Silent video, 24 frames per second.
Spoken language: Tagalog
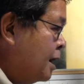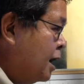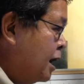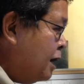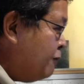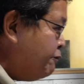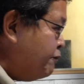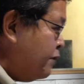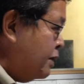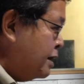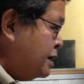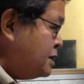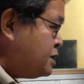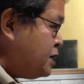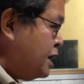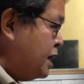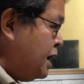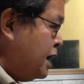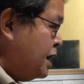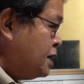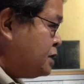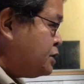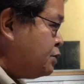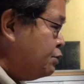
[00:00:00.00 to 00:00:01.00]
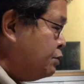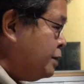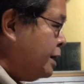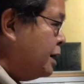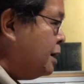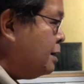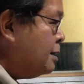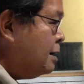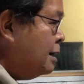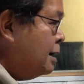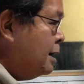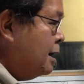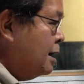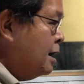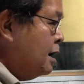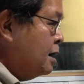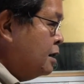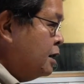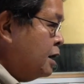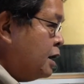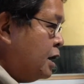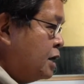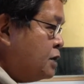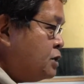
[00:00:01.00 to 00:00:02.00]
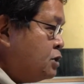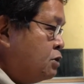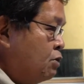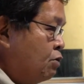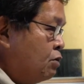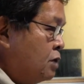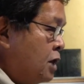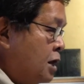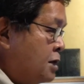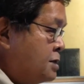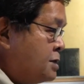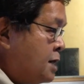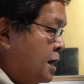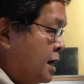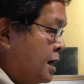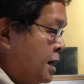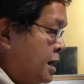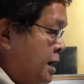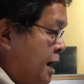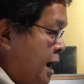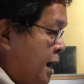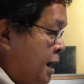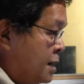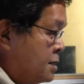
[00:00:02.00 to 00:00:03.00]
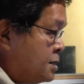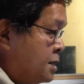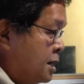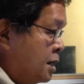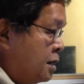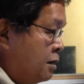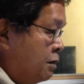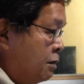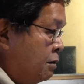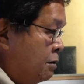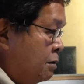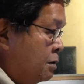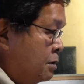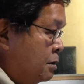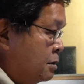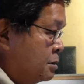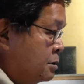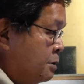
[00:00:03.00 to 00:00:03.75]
if she is unique there is no need sang iya nga sinyo